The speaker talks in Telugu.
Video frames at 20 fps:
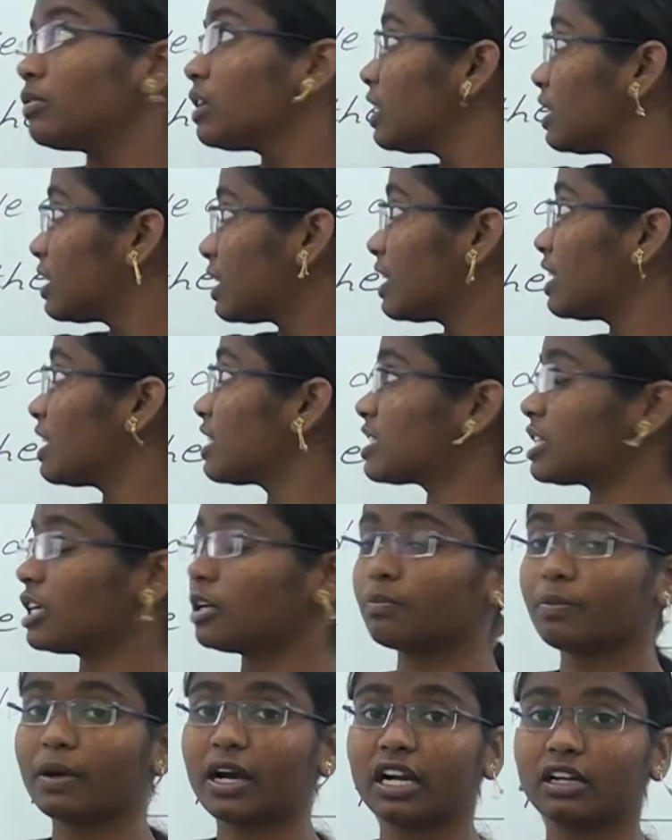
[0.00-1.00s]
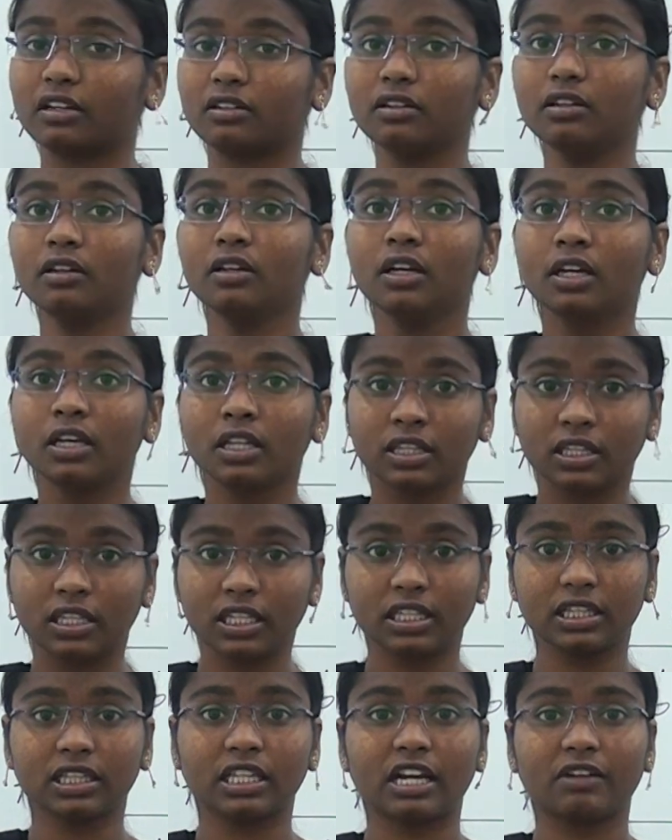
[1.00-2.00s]
ఇంట్రడక్షన్ పార్ట్
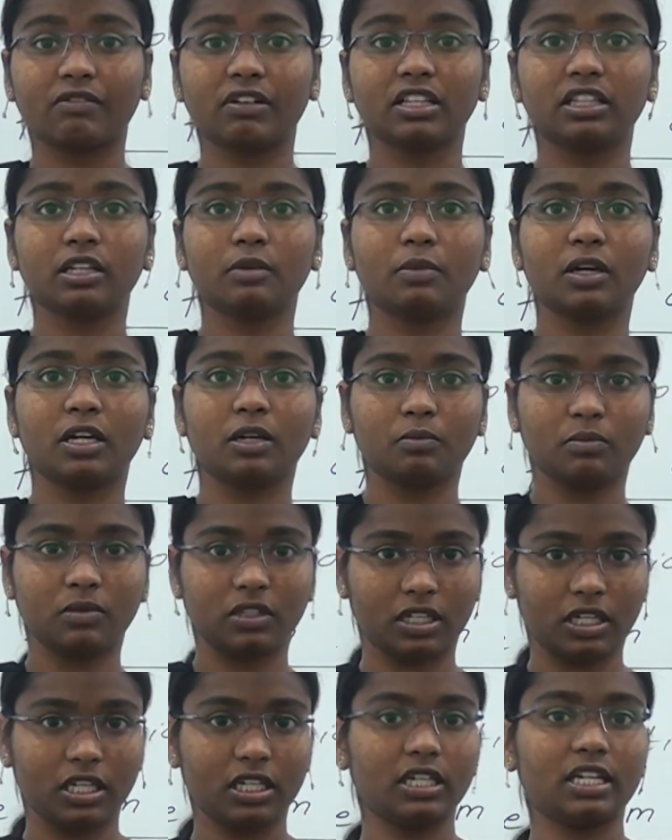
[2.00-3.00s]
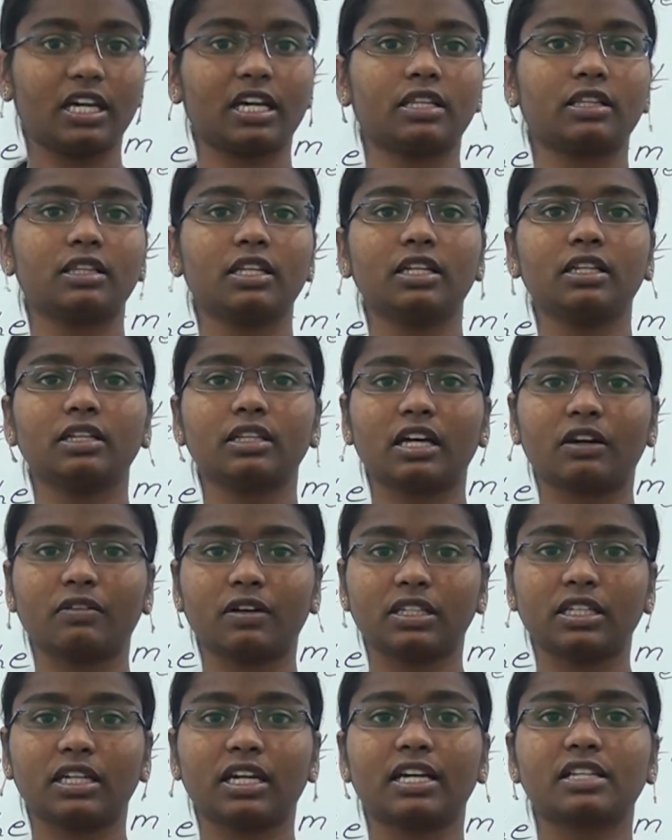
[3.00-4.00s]
దీని తర్వాత మనం ఈ నెక్ దీని
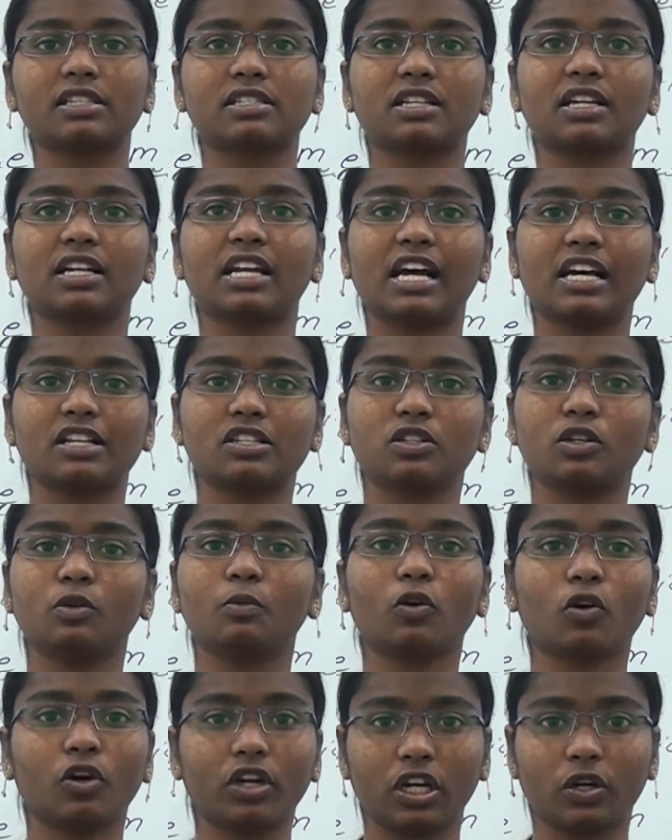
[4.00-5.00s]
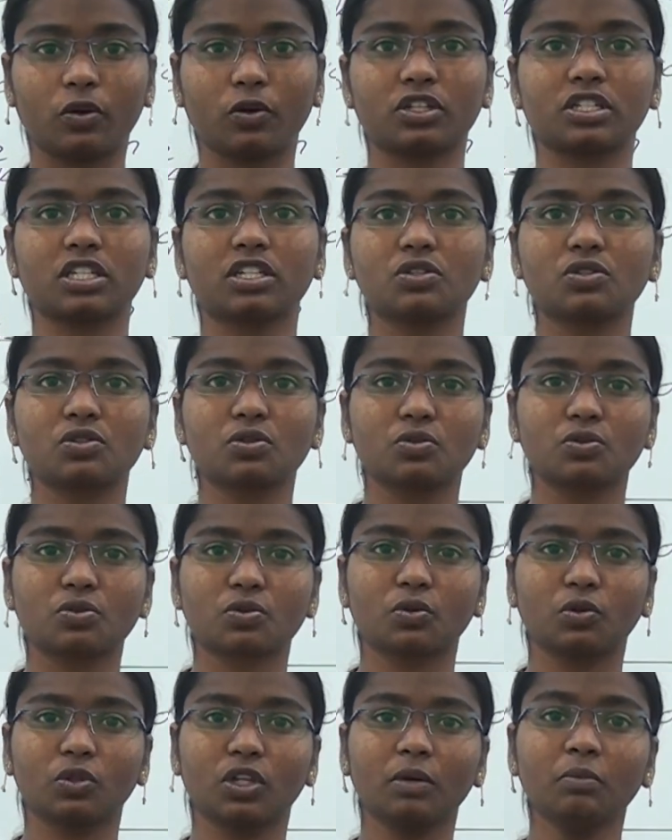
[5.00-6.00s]
తర్వాత నెక్స్ట్ క్లాస్లో కొన్ని క్వశ్చన్స్
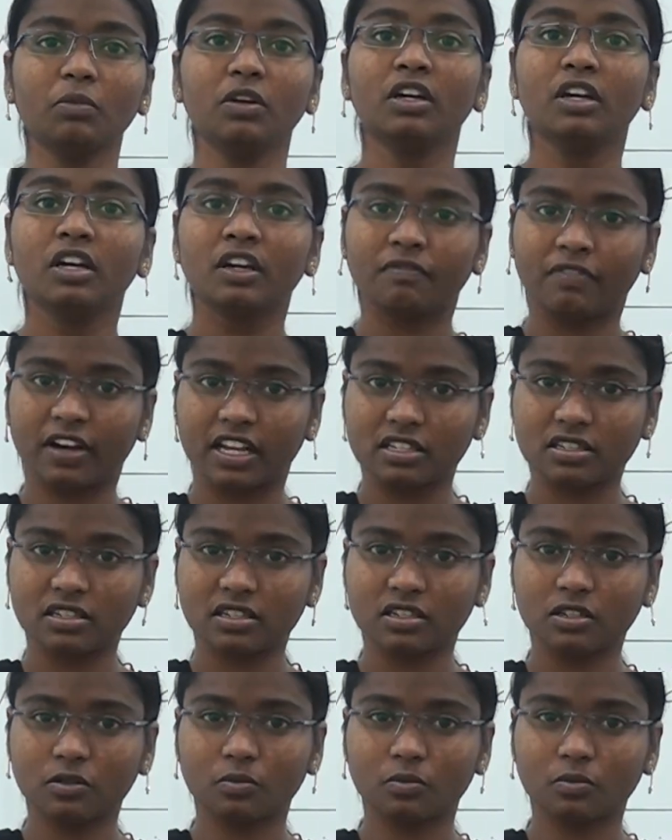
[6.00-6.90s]
చూసుకుందాం ఫస్ట్